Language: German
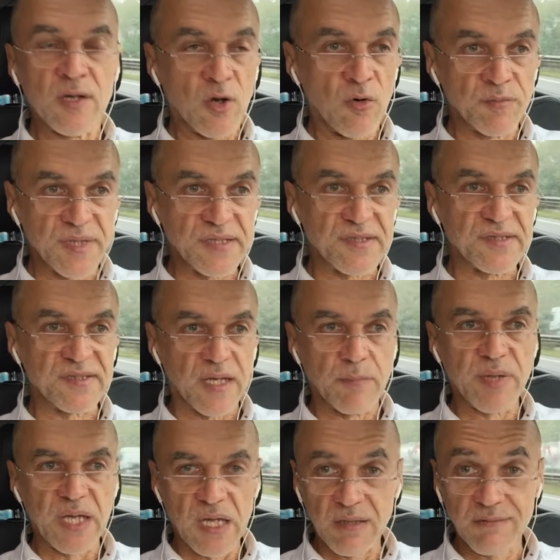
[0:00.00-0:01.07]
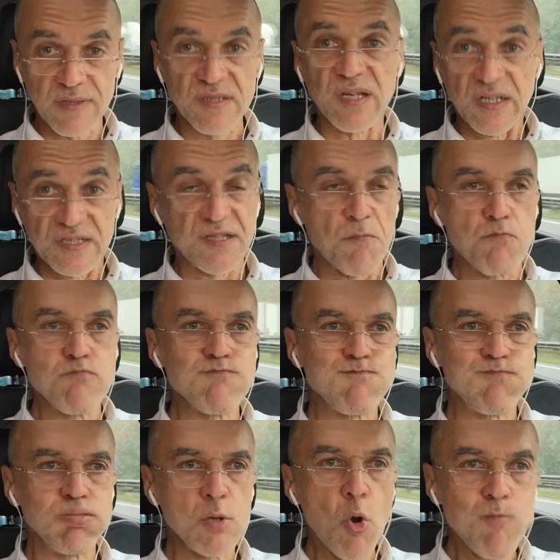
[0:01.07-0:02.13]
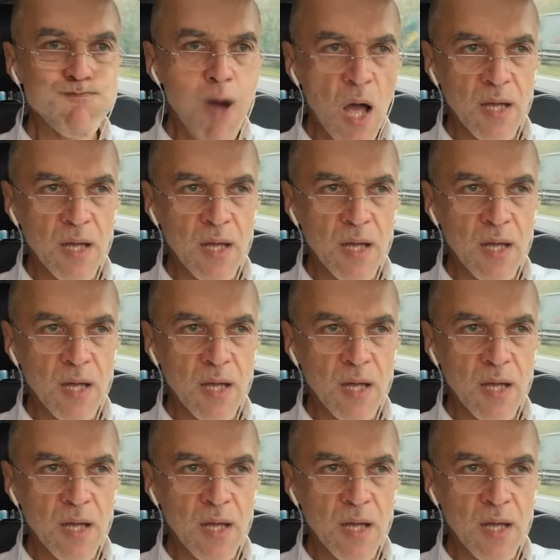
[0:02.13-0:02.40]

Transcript: um das es da geht. Das heißt, blub